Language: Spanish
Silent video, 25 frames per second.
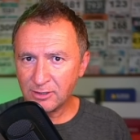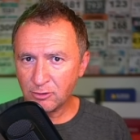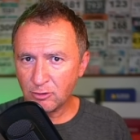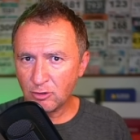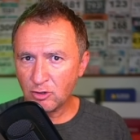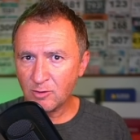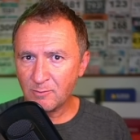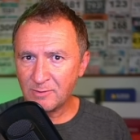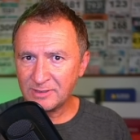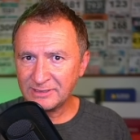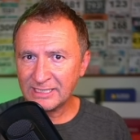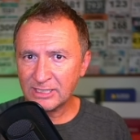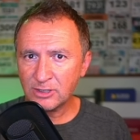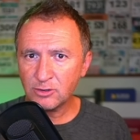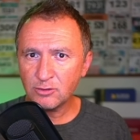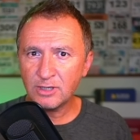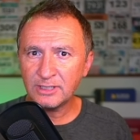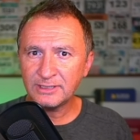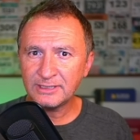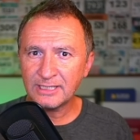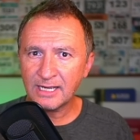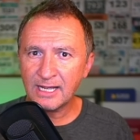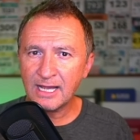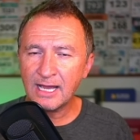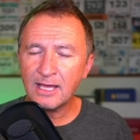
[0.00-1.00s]
en el comentario
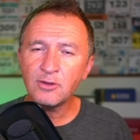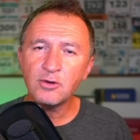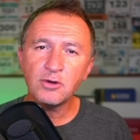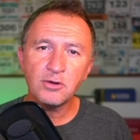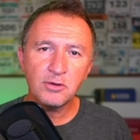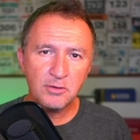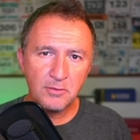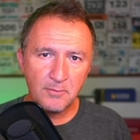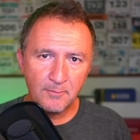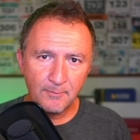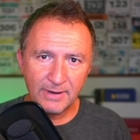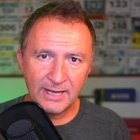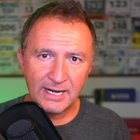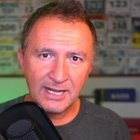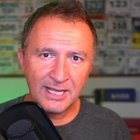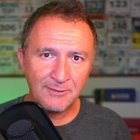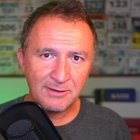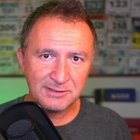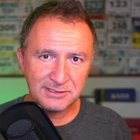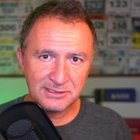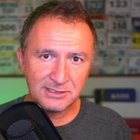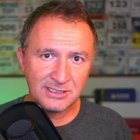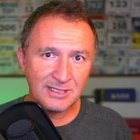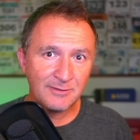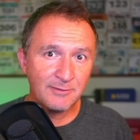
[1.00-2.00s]
destacado, para que
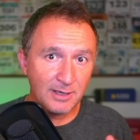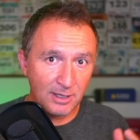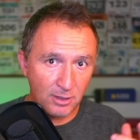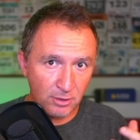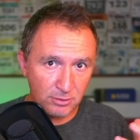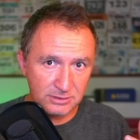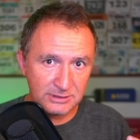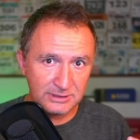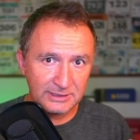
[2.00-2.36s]
vayas a verlo si te